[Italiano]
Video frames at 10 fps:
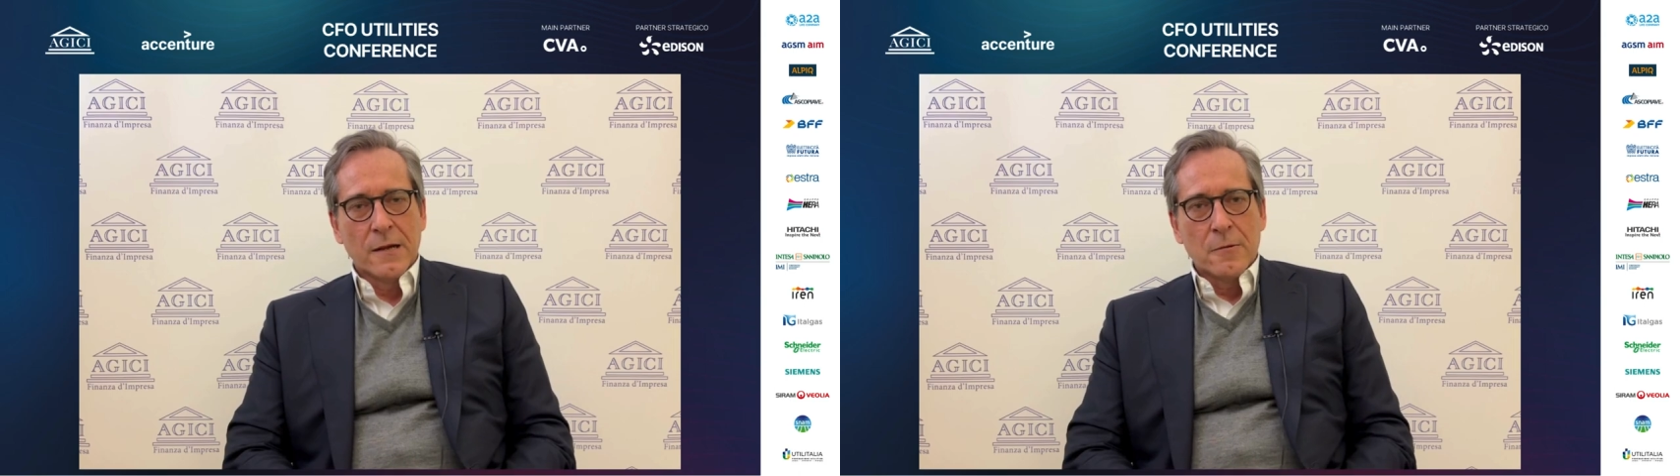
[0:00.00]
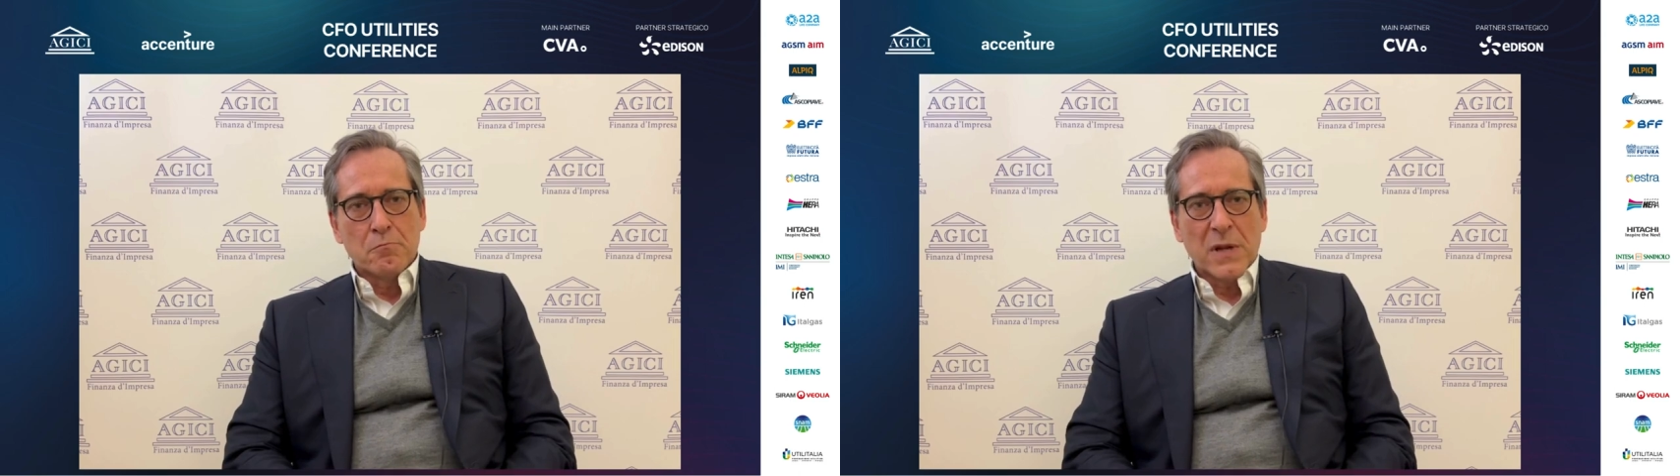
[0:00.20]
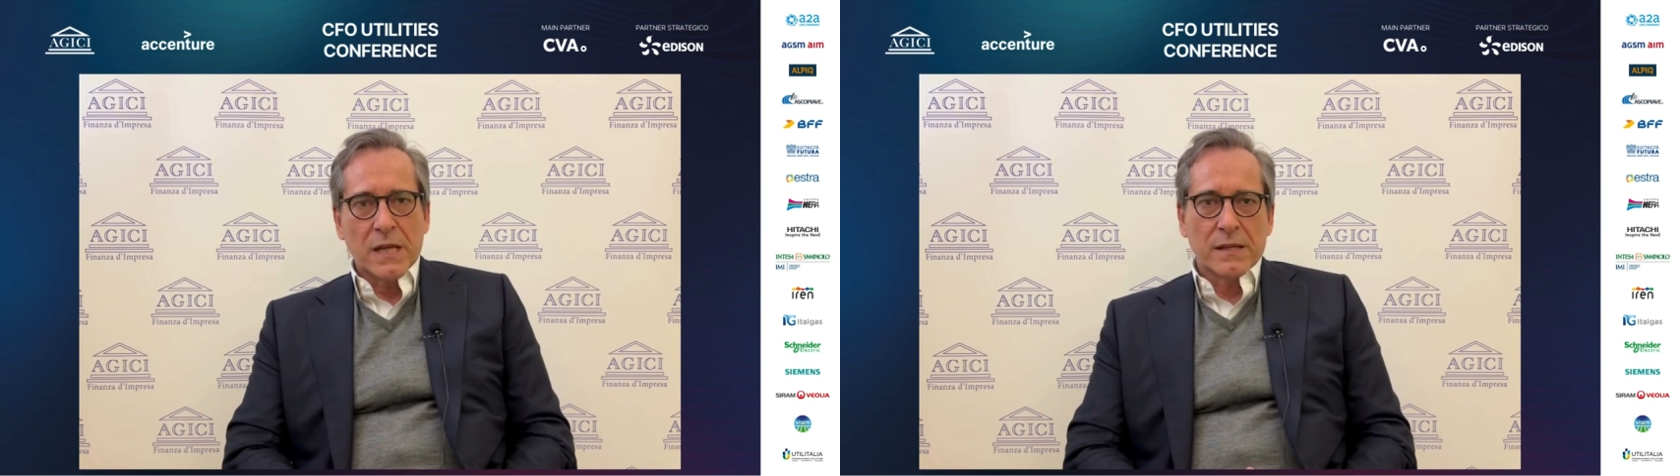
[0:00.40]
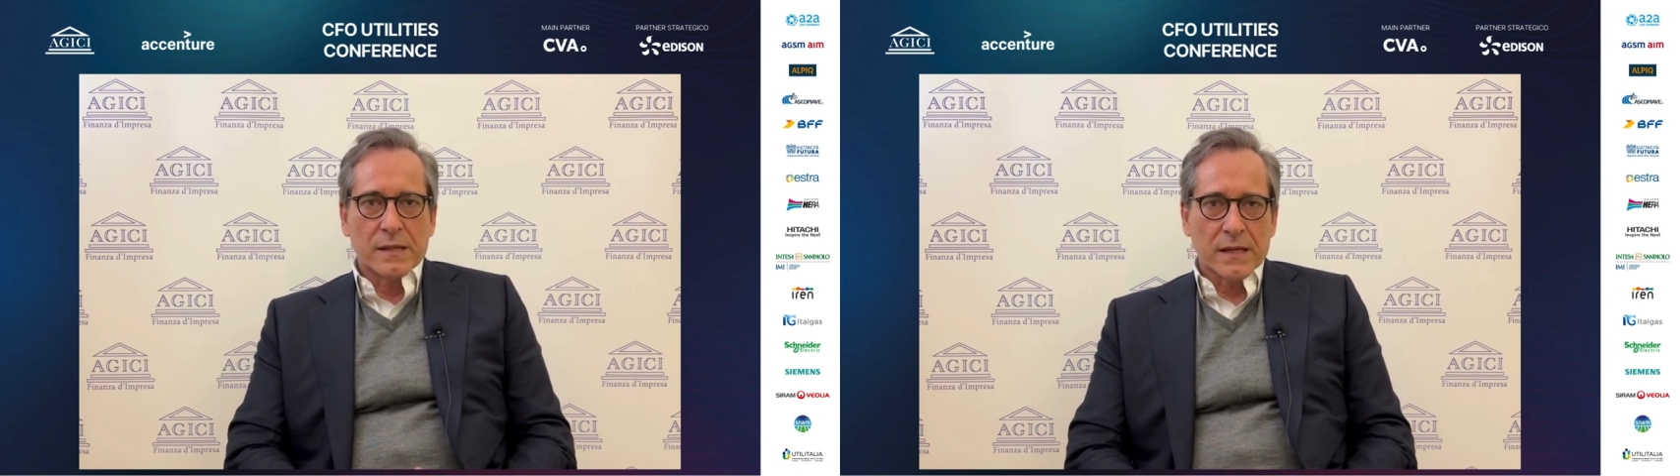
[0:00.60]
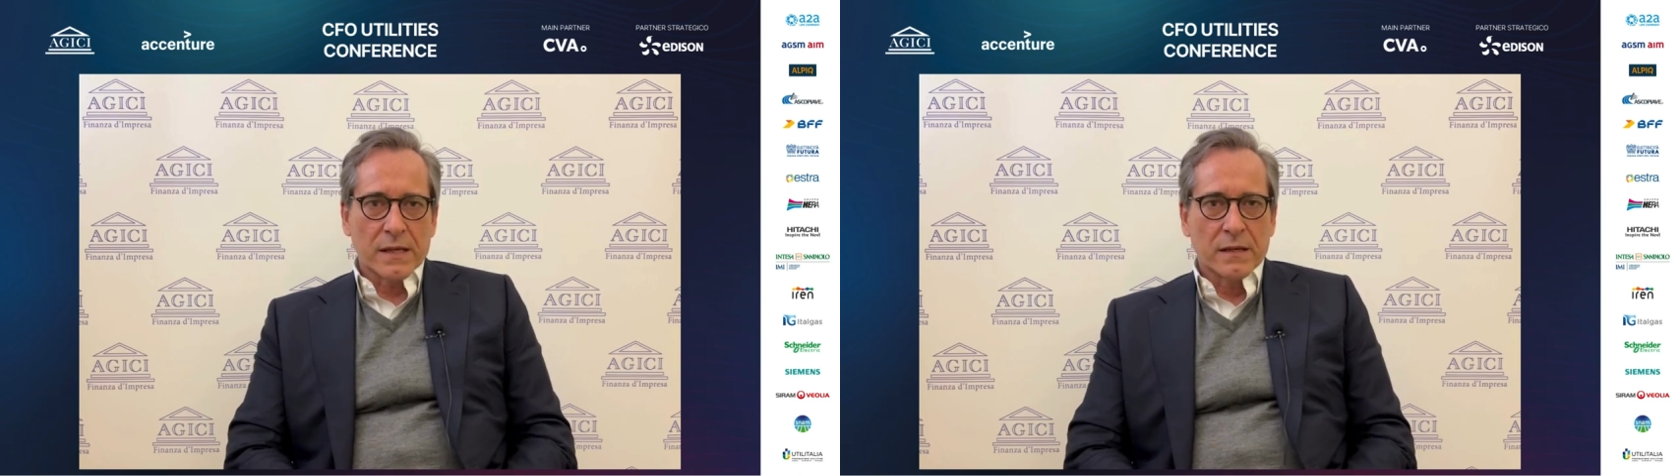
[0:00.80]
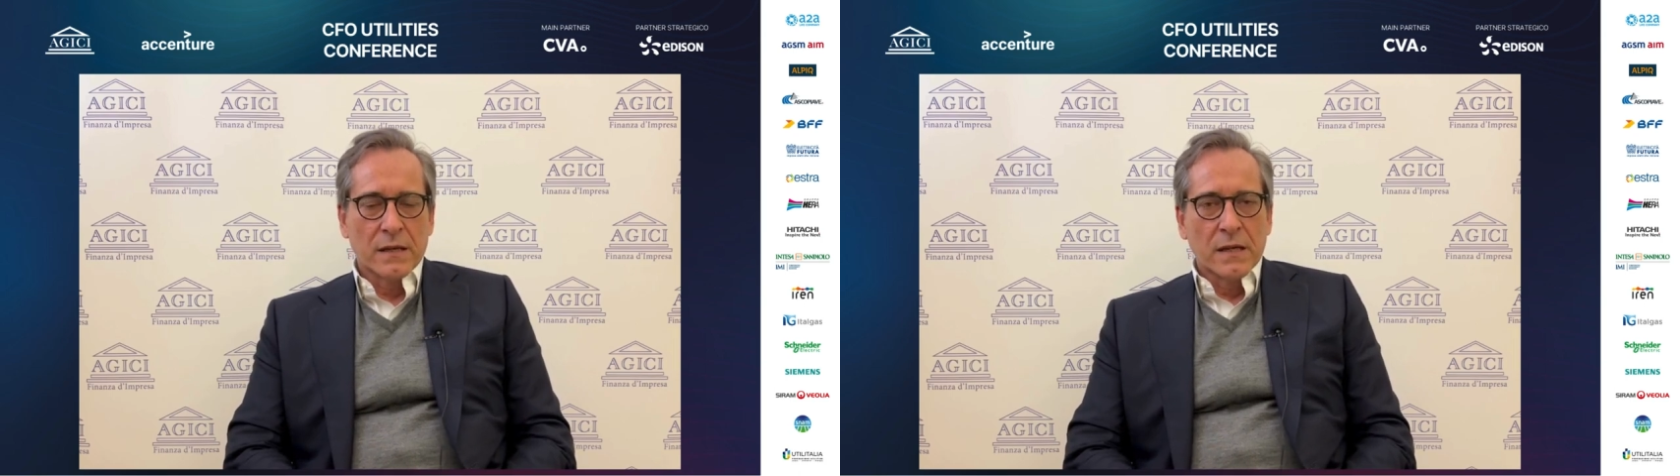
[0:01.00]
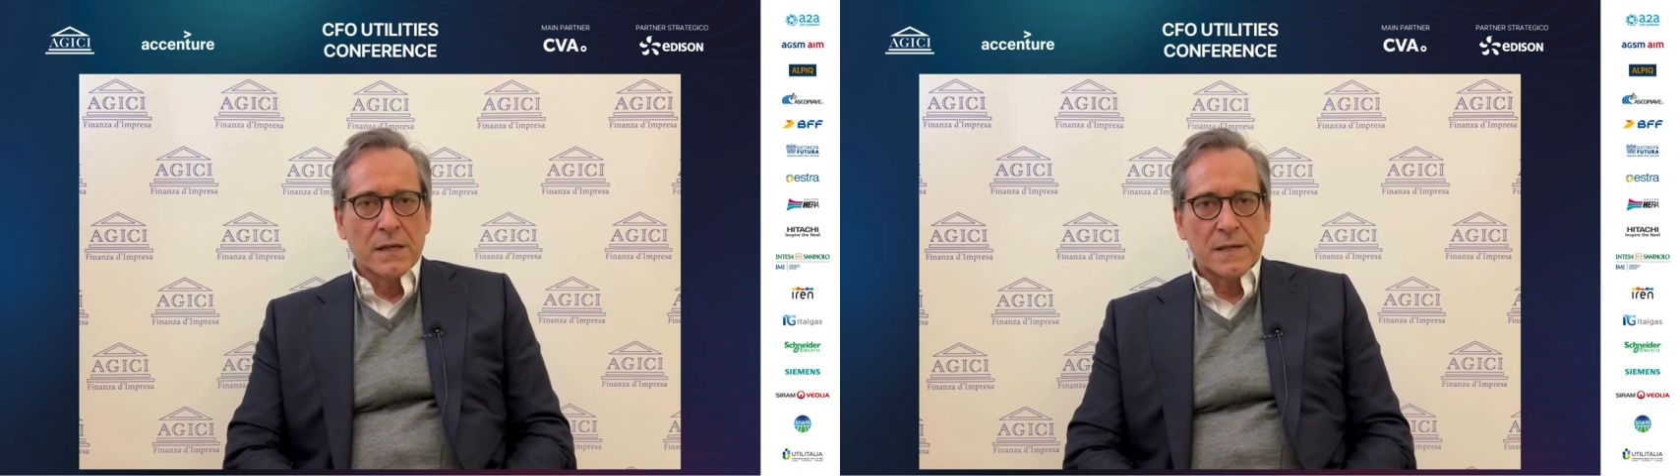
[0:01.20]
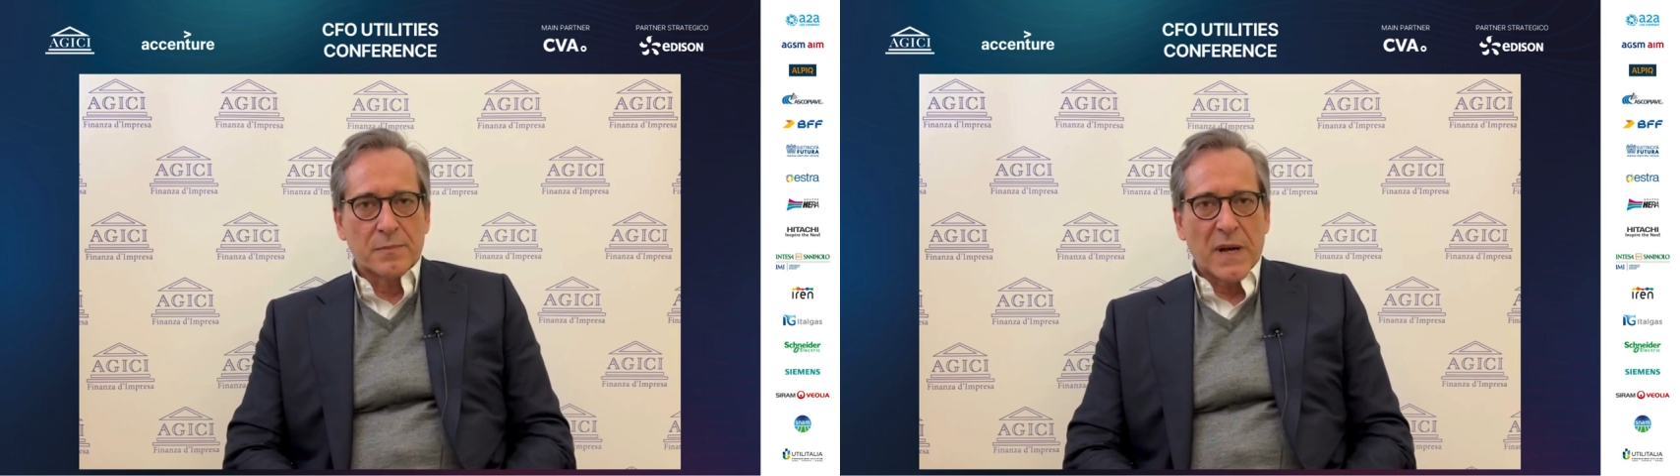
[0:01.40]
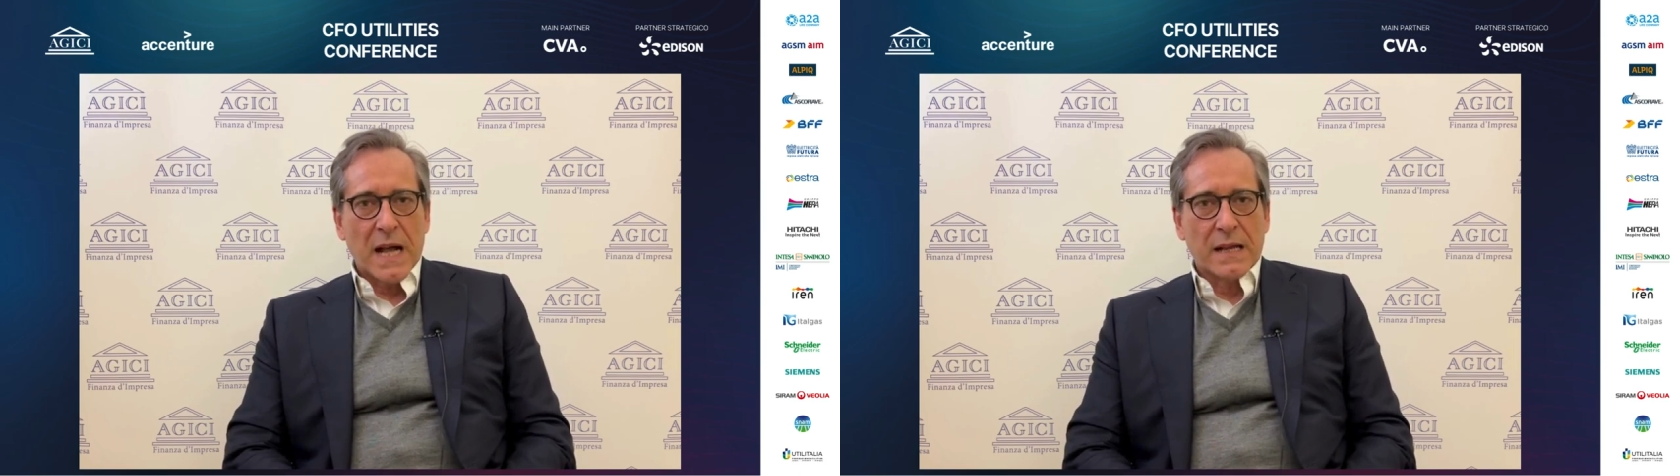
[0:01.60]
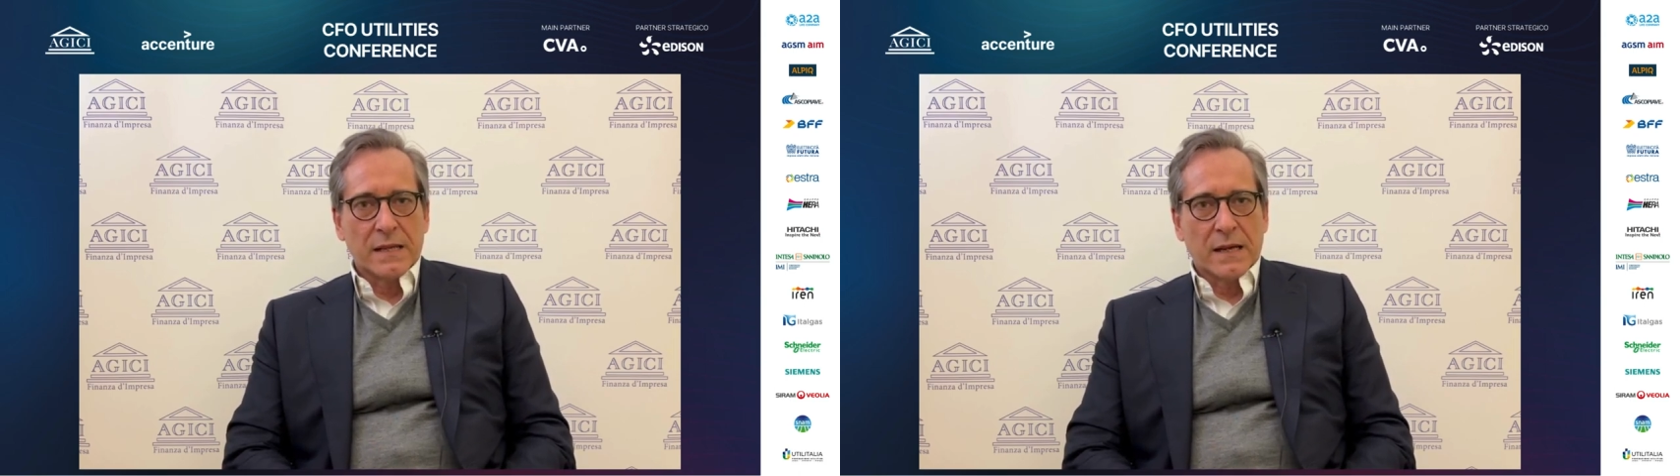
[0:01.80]
mentre in
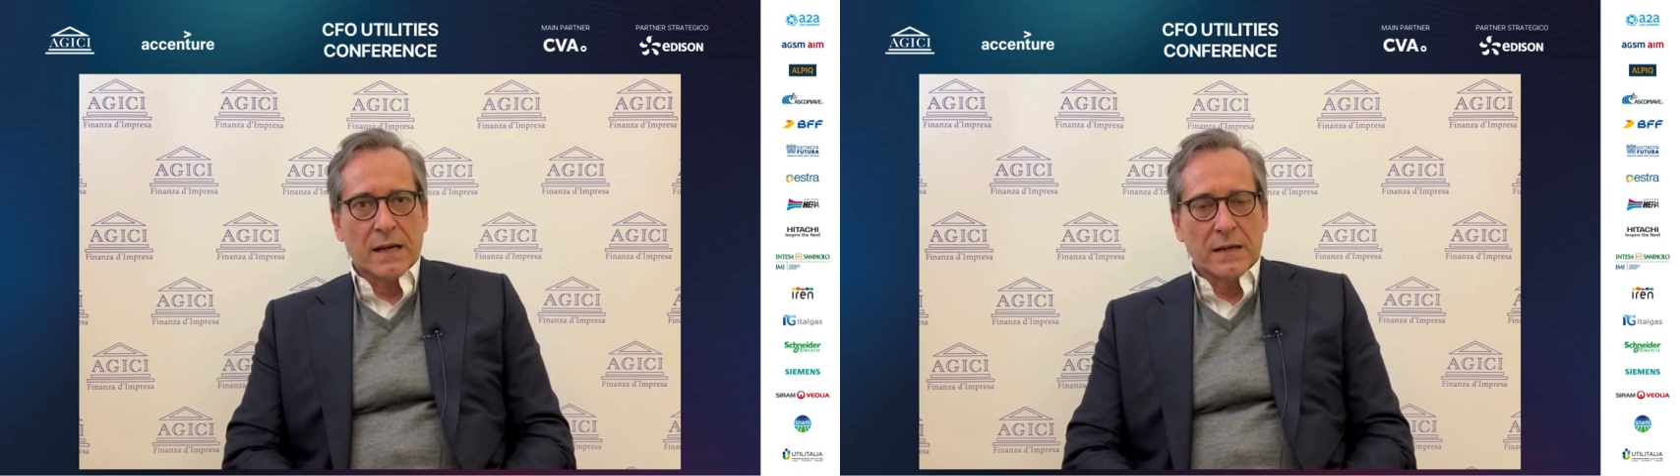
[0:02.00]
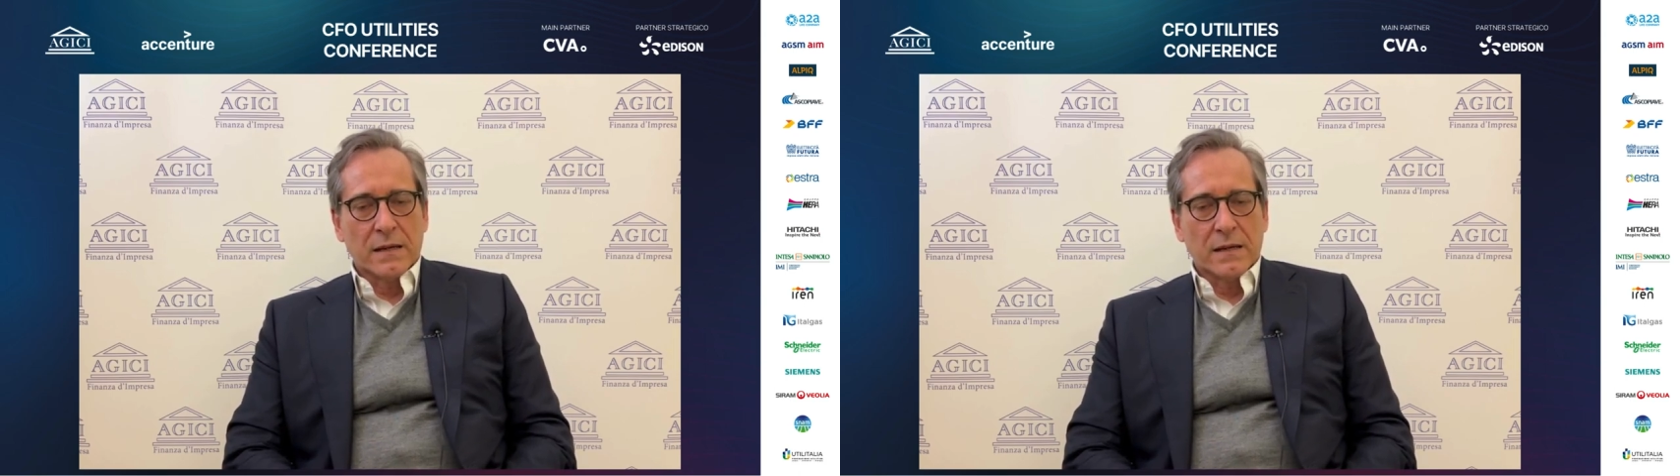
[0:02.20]
Spagna